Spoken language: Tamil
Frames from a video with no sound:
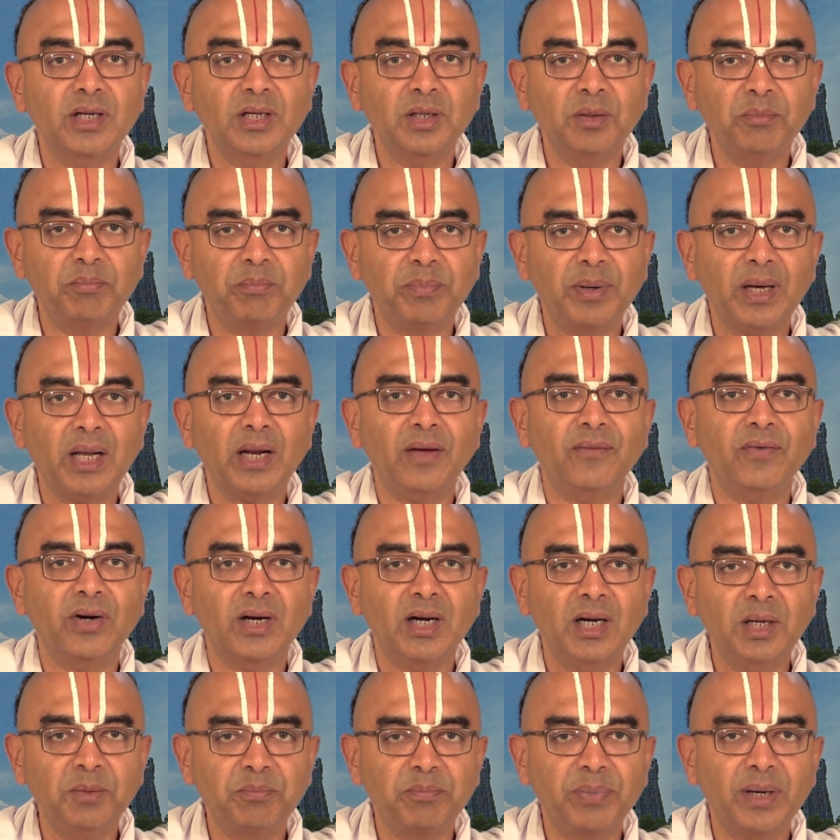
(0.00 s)
வரைக்கும்
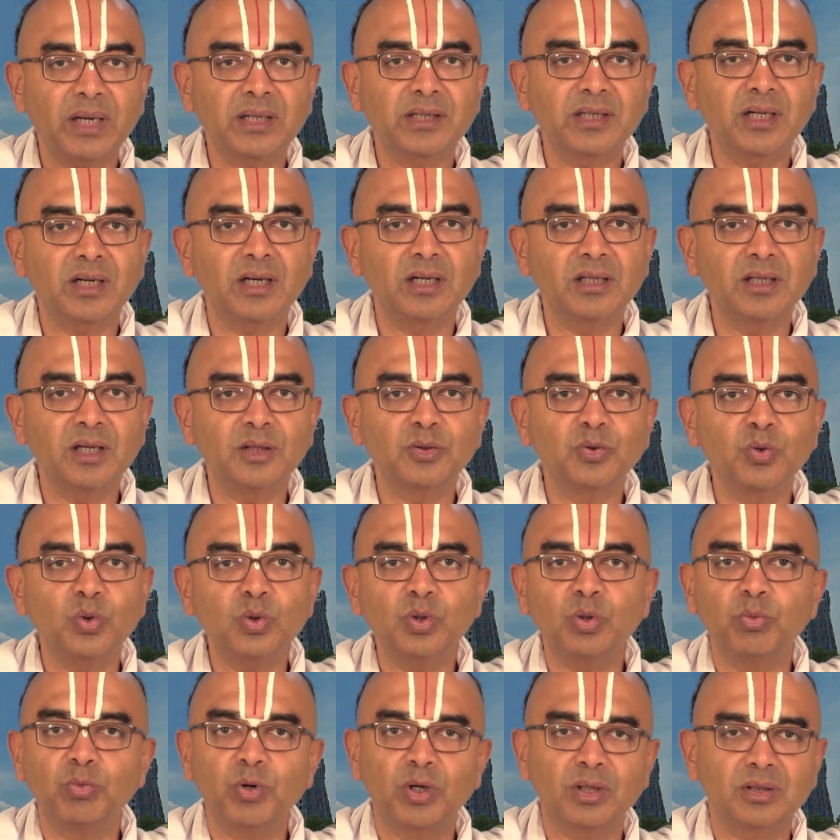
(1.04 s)
பறவைகள் பட்சிகள் தான்
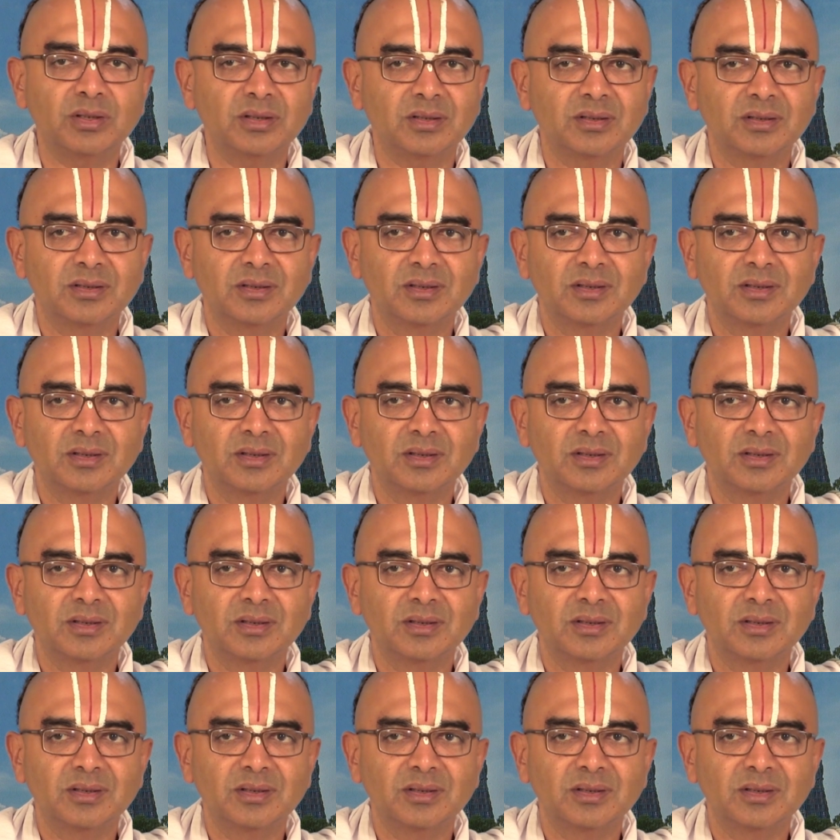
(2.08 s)
தூது போகிறது